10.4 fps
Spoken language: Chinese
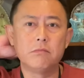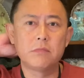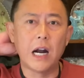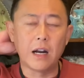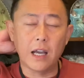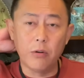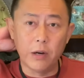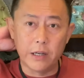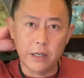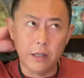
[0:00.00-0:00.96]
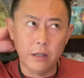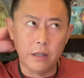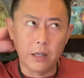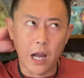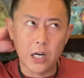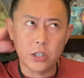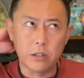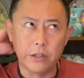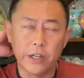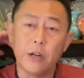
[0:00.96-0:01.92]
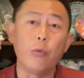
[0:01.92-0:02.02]
但是他有，一他
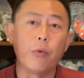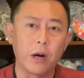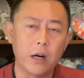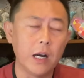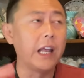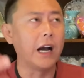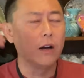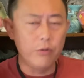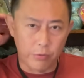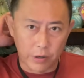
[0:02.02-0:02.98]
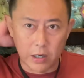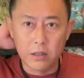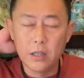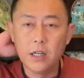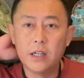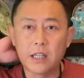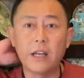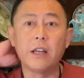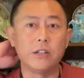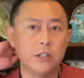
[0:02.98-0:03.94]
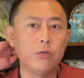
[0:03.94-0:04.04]
是一个女儿，呃，两个女儿，他
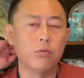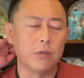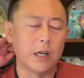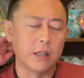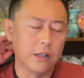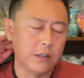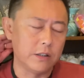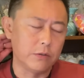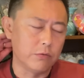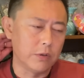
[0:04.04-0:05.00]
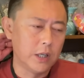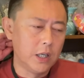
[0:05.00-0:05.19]
挺辛苦的啊，他挺辛苦。